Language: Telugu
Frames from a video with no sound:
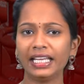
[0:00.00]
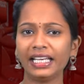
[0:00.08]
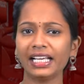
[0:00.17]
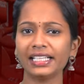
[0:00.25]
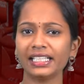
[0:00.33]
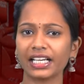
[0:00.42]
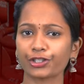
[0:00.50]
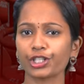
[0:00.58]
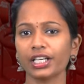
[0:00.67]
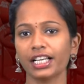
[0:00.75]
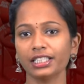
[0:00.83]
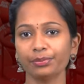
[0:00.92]
ఇలా
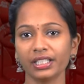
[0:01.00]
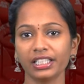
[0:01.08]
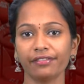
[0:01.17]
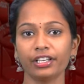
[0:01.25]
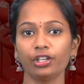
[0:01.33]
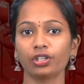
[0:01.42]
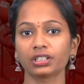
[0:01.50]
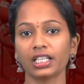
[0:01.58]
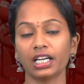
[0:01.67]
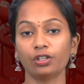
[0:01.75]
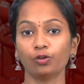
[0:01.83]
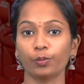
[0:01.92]
లక్షలాది మంది
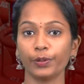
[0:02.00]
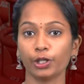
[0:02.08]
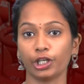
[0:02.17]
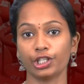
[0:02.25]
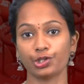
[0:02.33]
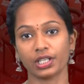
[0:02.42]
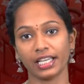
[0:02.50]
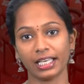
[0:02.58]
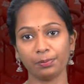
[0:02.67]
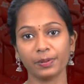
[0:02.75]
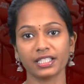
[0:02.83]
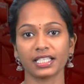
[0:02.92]
వినియోగదారులు ఉపయోగించే
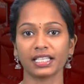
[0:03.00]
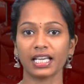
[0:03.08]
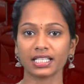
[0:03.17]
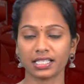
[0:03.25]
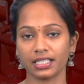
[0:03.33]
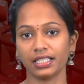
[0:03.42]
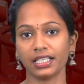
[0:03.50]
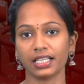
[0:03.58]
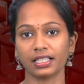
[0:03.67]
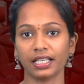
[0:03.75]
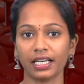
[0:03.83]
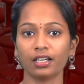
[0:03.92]
ఎల్పిజి గ్యాస్
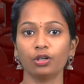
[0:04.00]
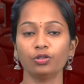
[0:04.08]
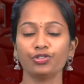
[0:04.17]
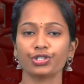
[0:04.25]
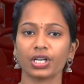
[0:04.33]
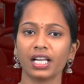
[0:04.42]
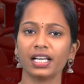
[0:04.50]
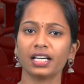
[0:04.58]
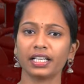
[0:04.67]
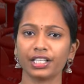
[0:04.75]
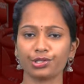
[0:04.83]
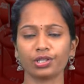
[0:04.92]
సిలిండర్ ధరలో చాలా
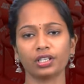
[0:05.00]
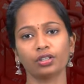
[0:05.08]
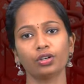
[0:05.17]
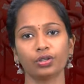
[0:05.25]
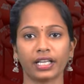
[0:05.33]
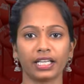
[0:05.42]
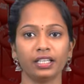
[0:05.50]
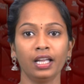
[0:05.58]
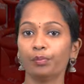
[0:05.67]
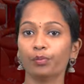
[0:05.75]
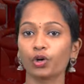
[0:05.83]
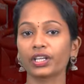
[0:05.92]
హెచ్చుతగ్గులుంటాయి
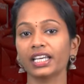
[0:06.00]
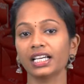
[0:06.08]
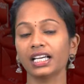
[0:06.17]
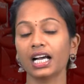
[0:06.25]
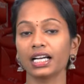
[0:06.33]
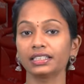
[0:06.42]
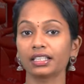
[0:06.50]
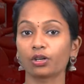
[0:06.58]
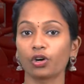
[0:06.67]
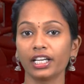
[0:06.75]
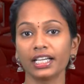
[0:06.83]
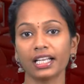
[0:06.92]
ముఖ్యంగా గత
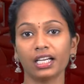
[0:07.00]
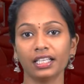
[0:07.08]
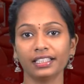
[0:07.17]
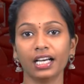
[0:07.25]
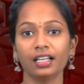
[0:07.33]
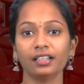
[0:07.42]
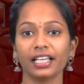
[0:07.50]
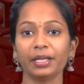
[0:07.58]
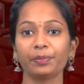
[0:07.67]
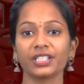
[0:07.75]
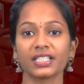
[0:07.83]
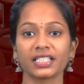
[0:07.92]
కొన్ని నెలలుగా
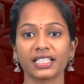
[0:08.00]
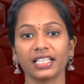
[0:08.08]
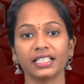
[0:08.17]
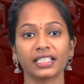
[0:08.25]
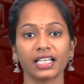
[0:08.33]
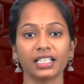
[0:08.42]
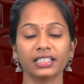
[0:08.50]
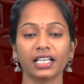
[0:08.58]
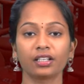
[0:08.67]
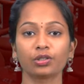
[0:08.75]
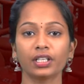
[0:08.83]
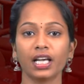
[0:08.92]
ఏపీజీ సిలిండర్ల
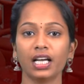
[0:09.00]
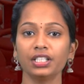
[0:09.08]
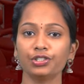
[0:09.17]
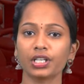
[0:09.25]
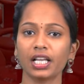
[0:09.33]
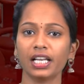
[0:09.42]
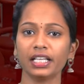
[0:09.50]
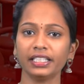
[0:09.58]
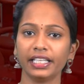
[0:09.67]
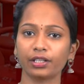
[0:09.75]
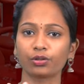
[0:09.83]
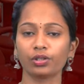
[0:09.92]
ధర కూడా చాలా
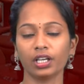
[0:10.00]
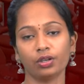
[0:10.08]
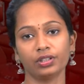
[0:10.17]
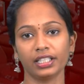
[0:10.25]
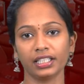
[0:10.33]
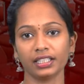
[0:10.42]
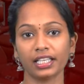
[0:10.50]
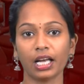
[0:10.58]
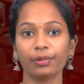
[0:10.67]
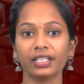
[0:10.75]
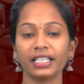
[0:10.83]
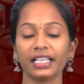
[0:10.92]
ఎక్కువగా ఉంది
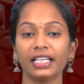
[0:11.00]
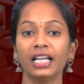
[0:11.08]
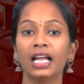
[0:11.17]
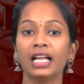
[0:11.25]
కాబట్టి